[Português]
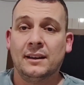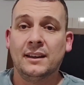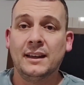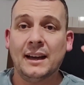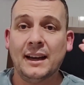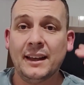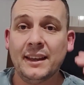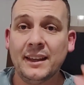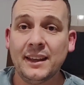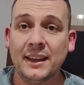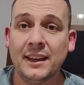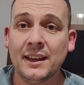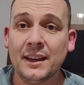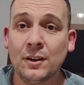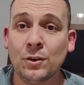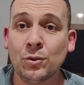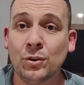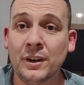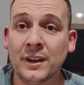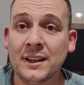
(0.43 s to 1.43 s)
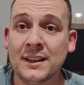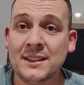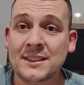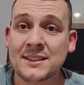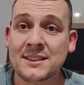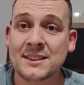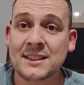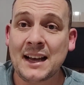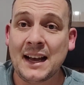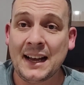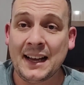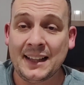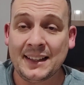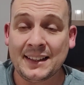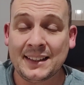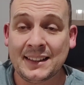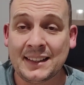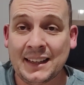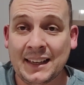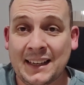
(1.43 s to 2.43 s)
E aí,
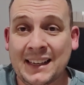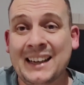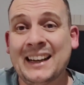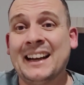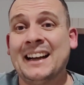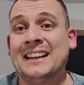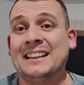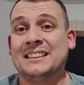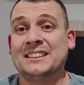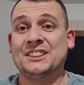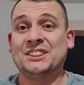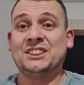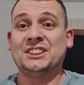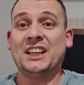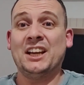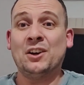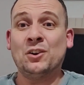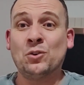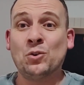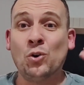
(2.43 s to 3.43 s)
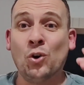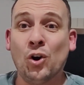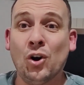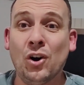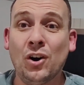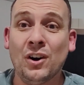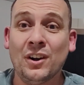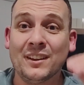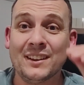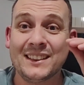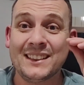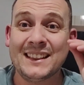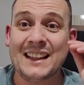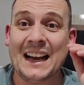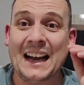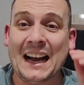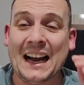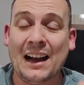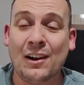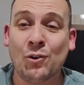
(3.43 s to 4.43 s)
gurizada! Chegou
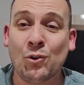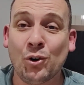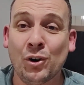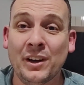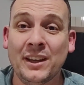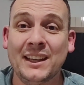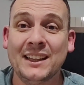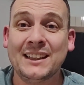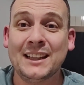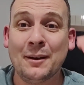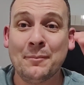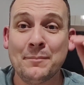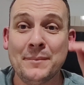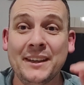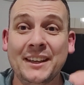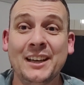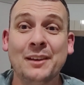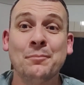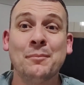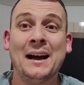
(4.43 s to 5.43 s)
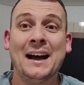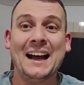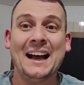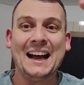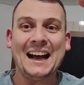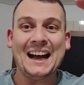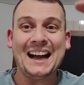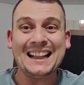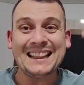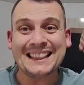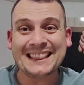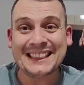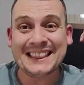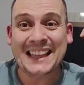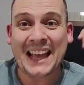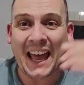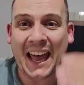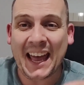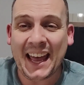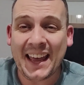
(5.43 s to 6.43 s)
a corrida mínima a
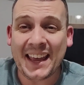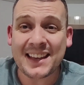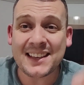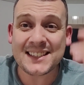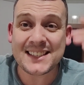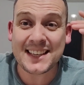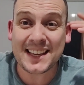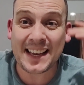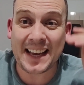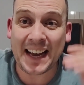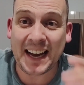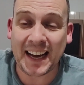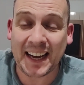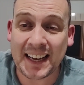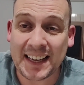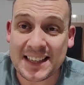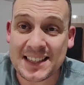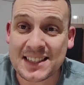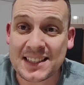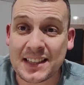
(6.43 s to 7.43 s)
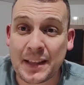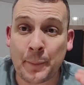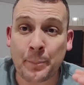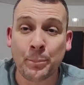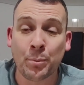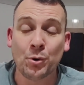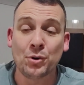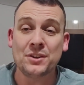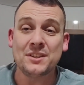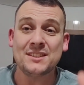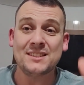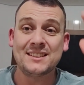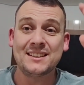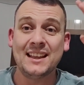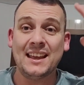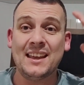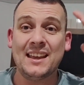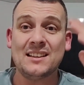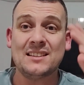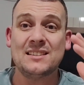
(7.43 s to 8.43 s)
10 reais depois
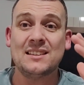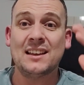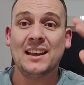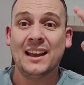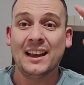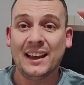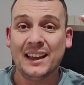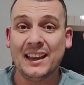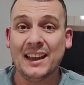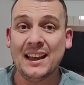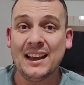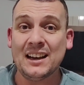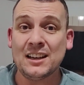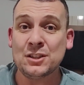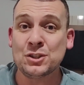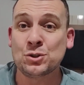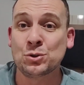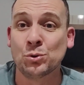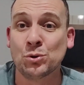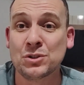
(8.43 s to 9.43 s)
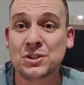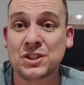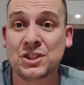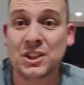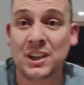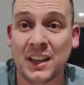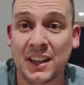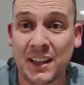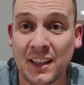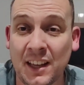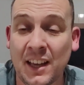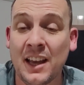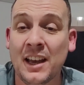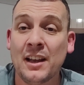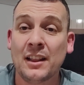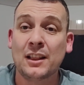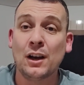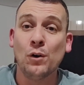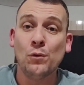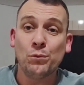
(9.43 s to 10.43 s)
desse reajuste
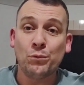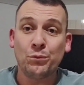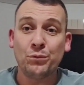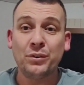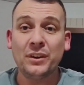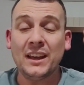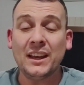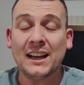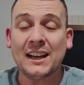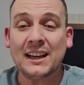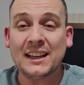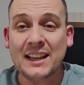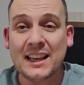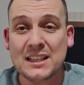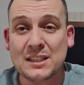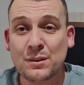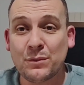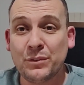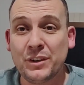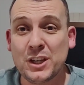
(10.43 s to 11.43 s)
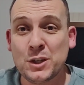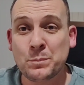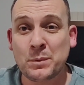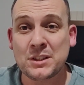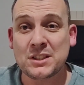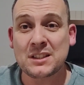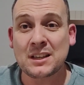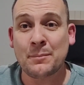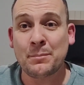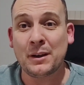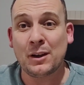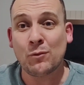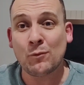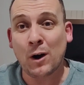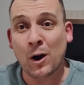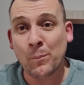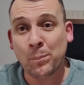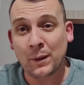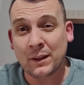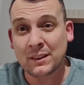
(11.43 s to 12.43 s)
aí. Então fica nesse vídeo para te saber
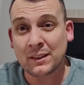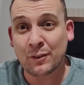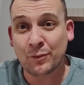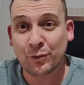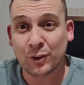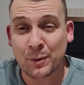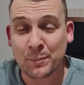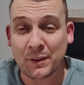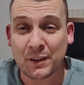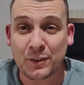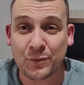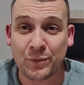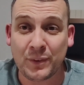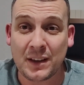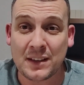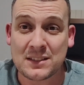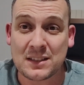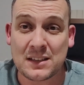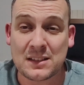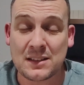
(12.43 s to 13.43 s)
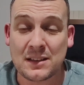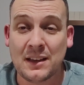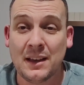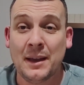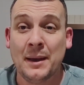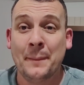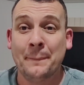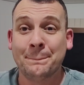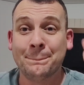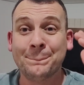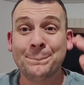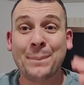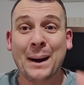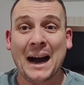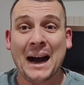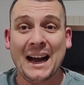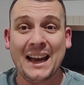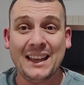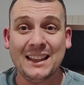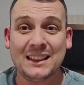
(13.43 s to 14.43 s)
qual plataforma que fez esse
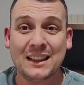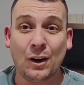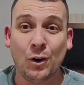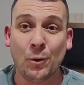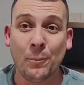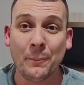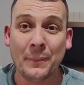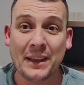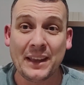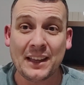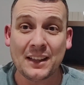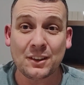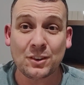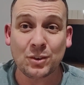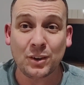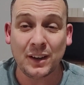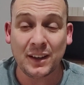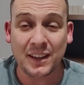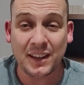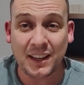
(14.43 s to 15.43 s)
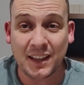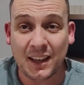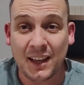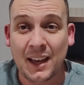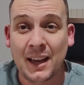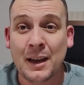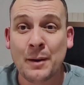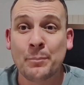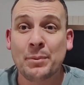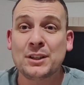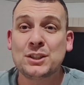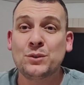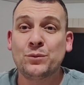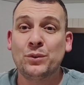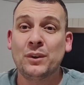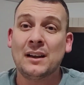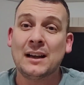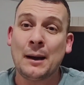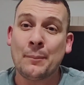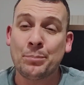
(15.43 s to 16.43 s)
baita aumento aí, para te
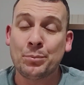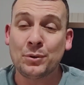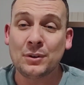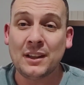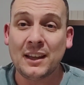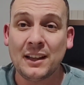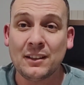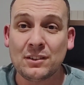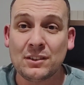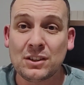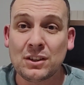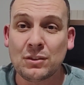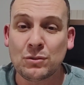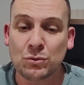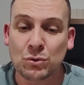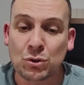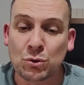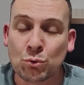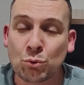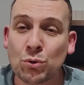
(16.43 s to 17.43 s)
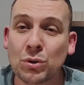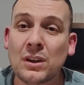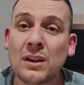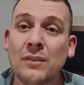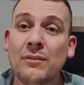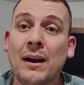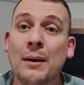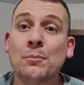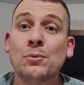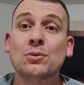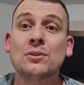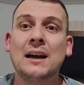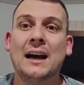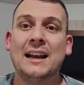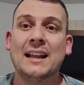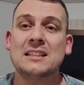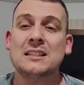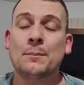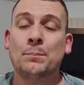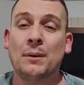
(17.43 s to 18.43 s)
ficar por dentro de, de tudo que vai
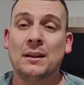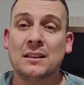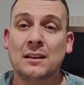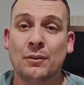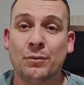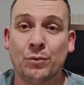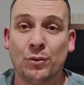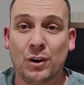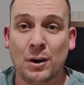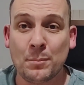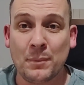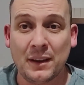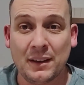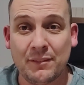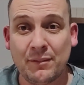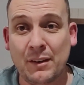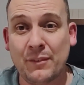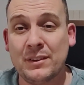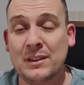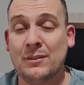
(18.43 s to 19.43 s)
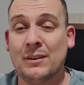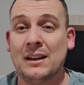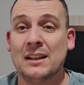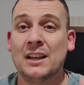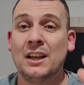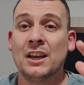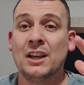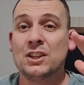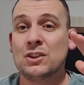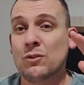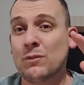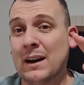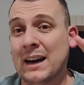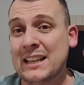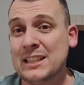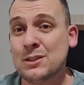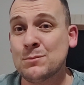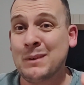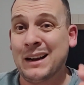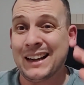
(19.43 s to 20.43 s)
mudar nessa plataforma aí. Vai ser uma
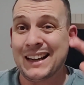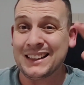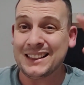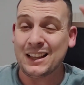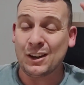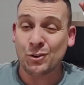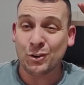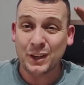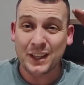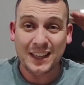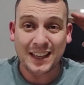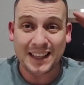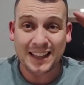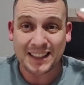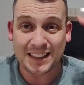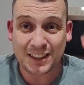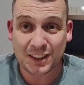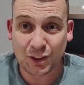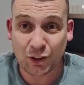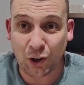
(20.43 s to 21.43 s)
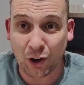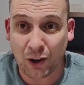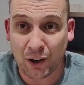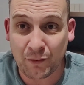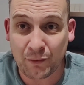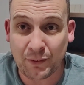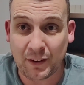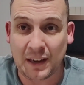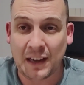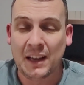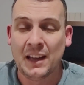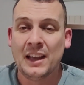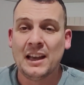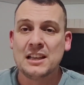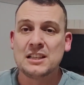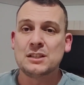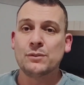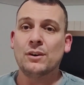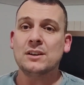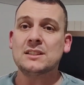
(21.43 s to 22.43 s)
quase uma categoria nova.
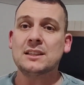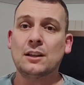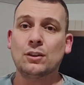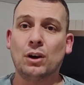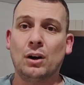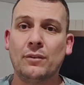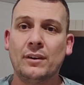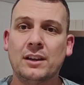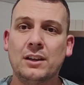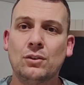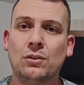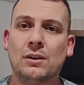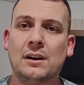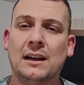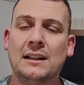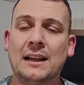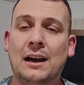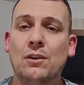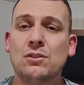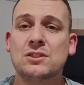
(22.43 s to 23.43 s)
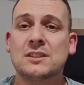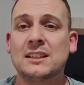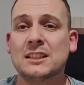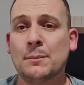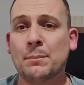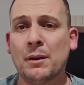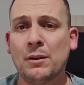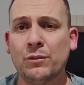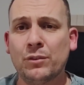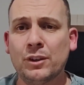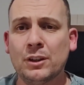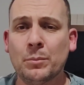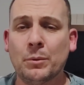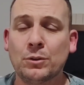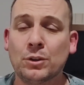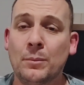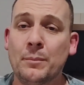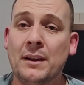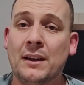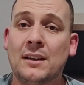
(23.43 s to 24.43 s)
Se você é novo aqui no canal, seja bem-vindo.
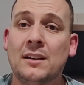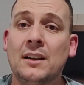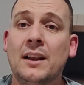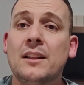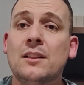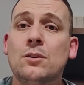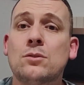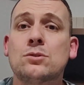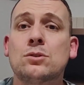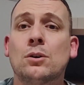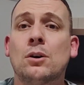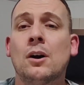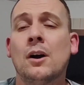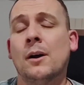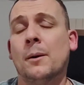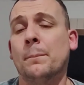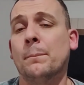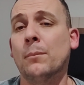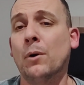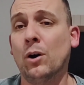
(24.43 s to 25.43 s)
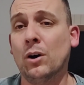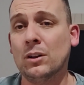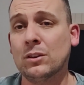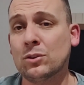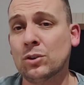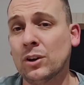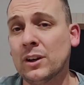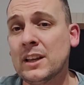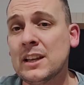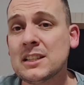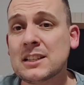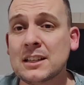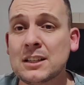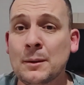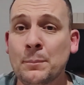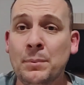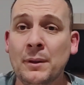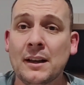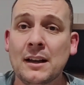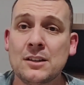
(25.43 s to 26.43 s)
Meu nome é Cleiton, eu sou motorista de
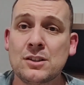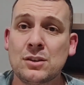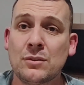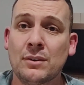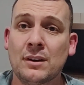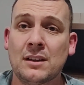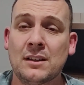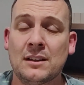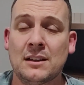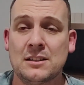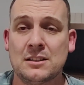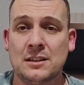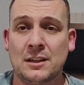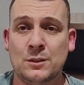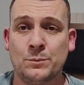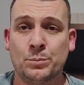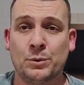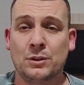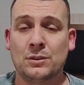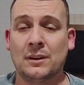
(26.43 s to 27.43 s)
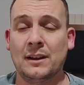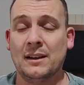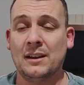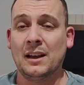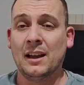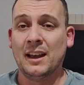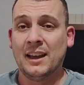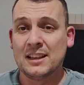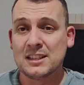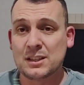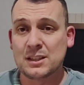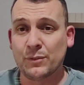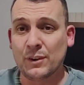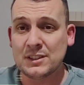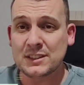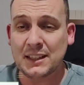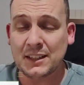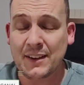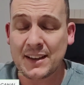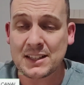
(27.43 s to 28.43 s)
aplicativo aqui na cidade de Porto Alegre. Se
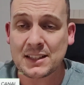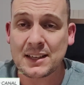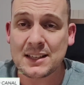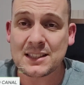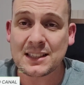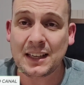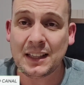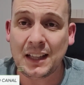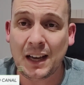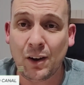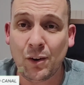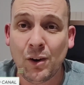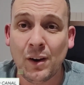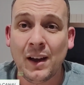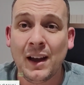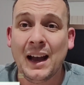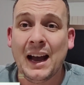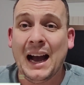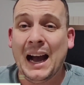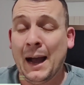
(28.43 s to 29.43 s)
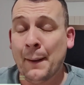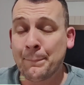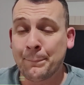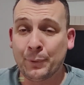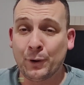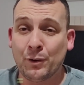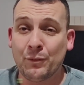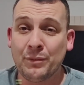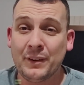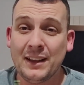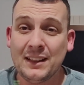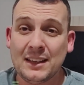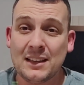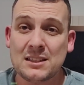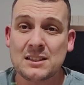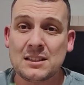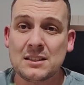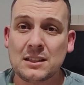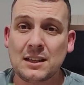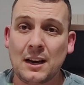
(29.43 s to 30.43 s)
você não é inscrito nesse canal, aproveita
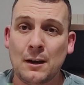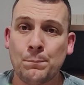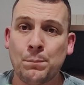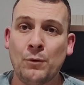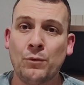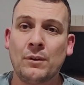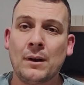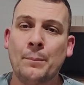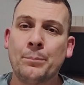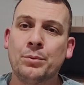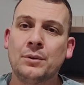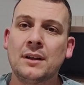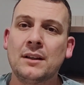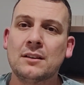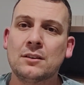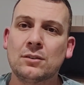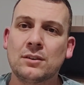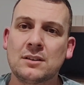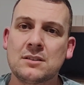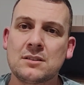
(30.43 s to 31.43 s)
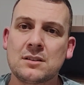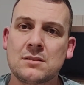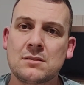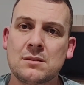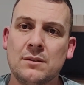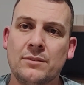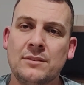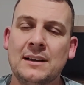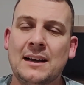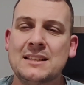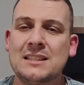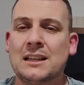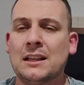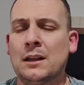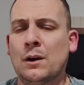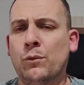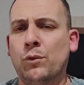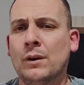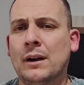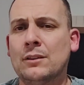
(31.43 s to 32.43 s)
e se inscreva para ficar por dentro de todas as novidades.
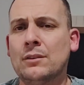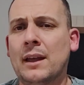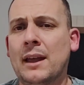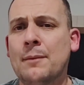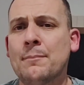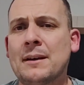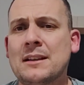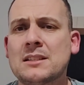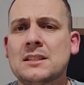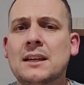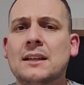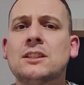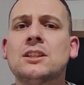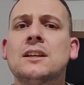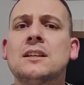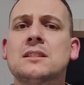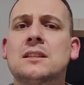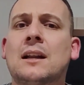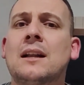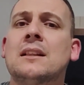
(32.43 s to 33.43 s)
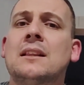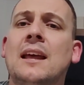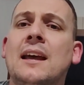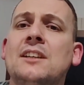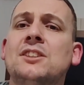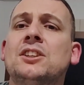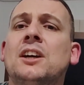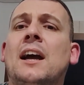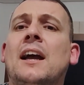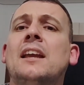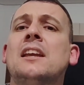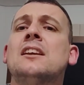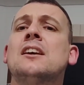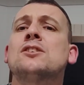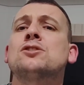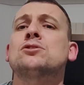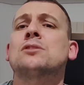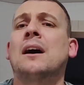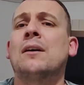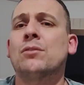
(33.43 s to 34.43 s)
Canal focado em macete, em estratégia, em
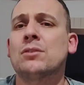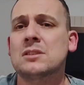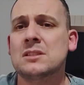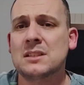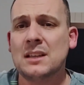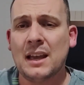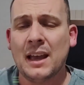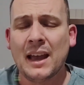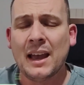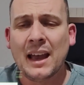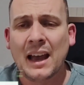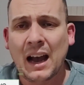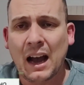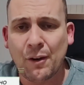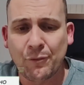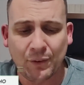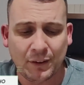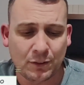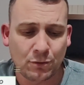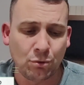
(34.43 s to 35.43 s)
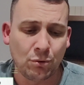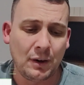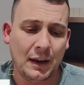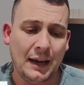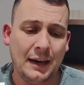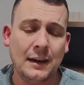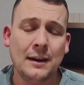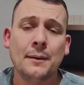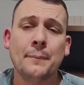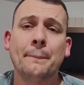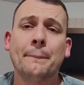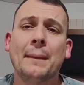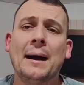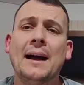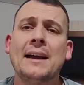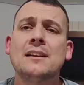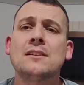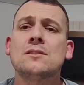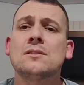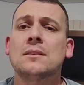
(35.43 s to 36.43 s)
ajudar você a faturar
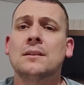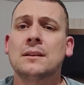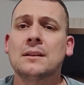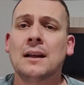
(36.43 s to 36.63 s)
mais,